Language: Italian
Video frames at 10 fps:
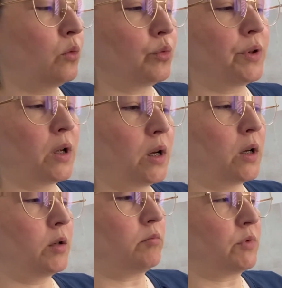un
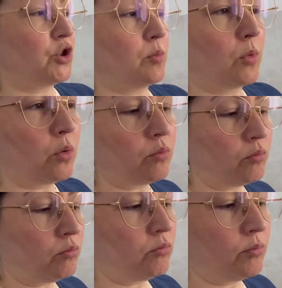eh,
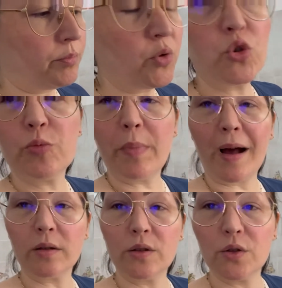diciamo più
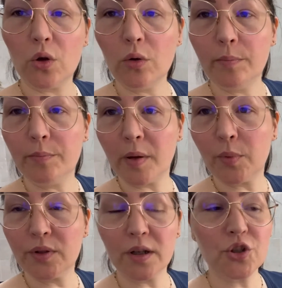spazio per
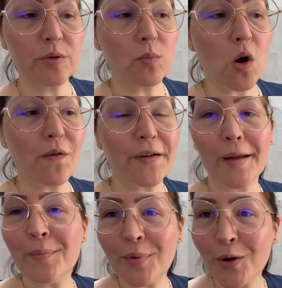poterci muovere,